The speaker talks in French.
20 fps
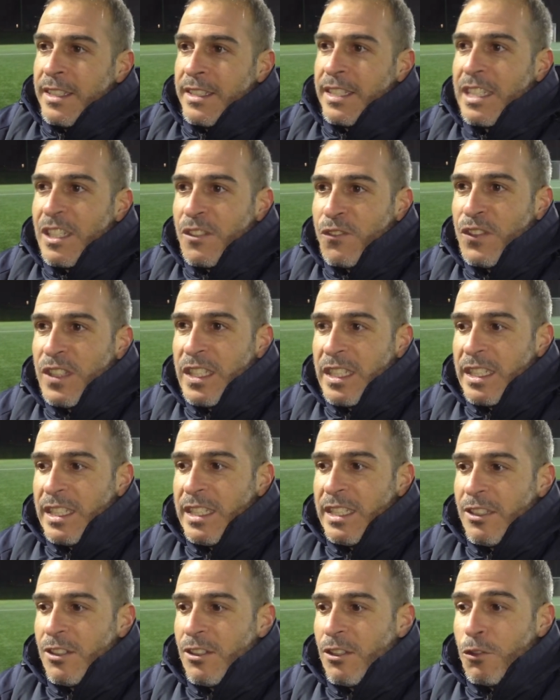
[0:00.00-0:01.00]
c'est des filles
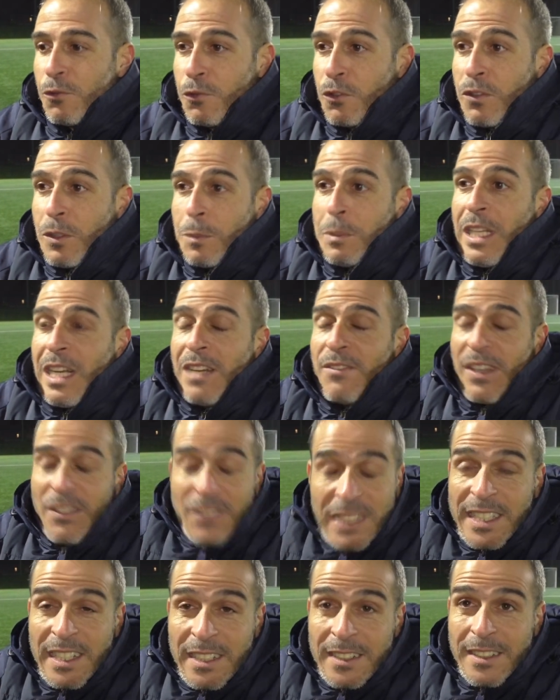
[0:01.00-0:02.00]
qui. Euh, le foot féminin va
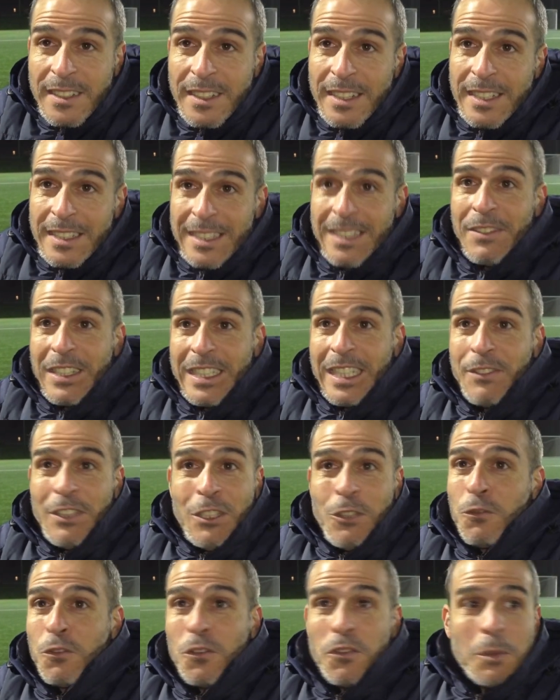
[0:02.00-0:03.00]
vite, hein. ça va très
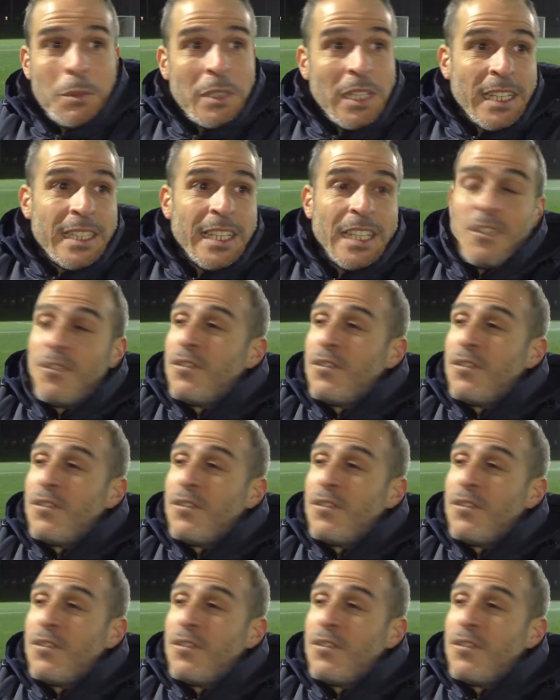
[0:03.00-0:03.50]
vite le foot féminin. Il y a